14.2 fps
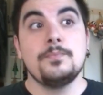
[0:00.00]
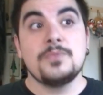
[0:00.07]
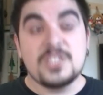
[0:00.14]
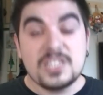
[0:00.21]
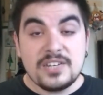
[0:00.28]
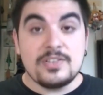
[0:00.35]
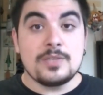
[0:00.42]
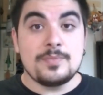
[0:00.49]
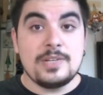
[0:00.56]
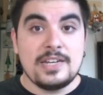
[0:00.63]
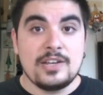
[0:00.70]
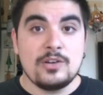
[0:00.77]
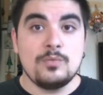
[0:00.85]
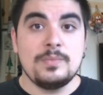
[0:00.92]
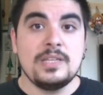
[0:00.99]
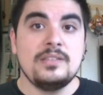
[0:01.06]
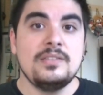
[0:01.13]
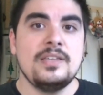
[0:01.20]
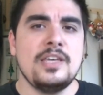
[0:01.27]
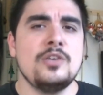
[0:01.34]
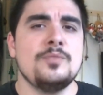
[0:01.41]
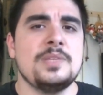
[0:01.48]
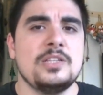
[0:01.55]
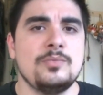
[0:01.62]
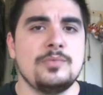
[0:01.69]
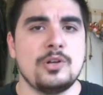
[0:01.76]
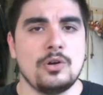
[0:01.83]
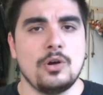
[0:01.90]
scrivetemeli nei commenti e io mi
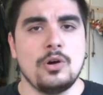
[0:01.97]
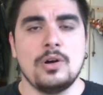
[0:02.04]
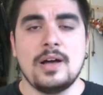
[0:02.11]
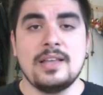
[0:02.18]
adopererò